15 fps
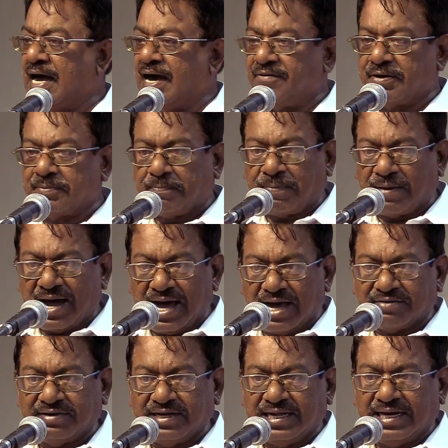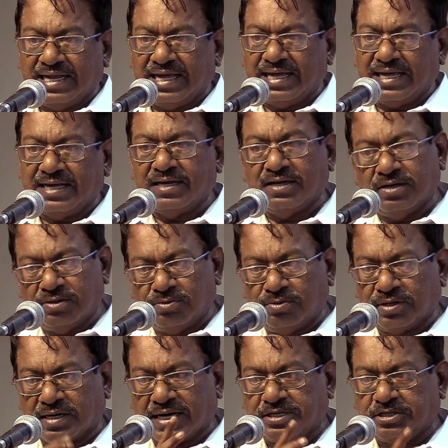அவர் பார்வையிலே
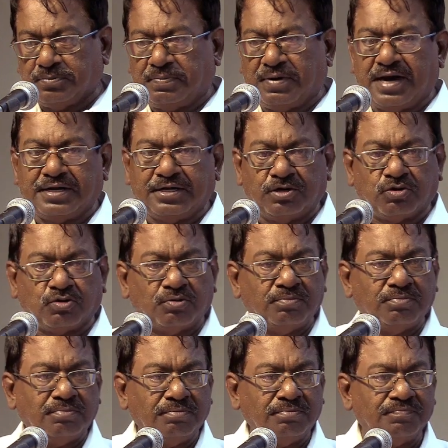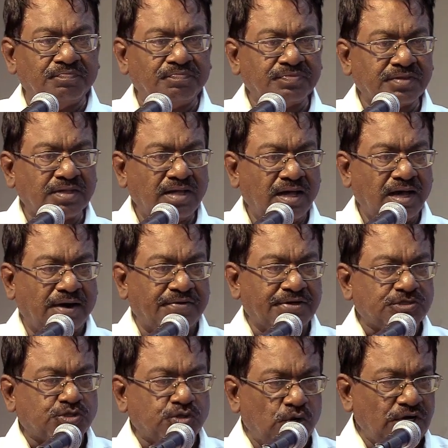ஒரு கட்டுப்பாடு இருக்கும்
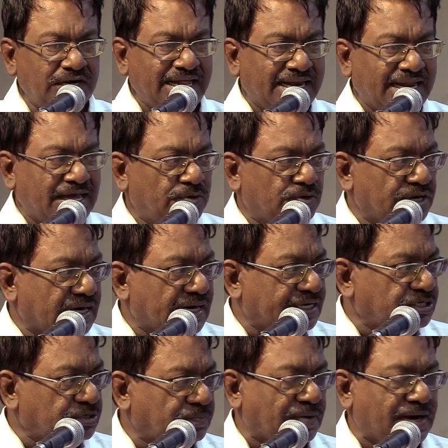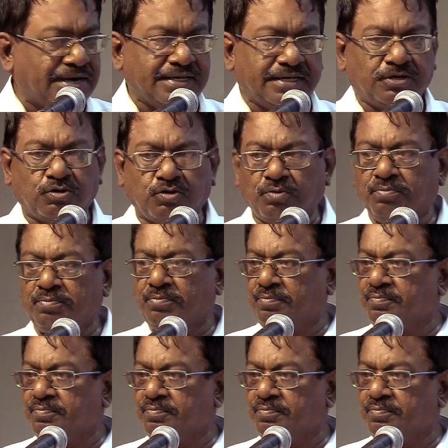அவர் சொல்லிலே ஒரு கட்டுப்பாடு இருக்கும்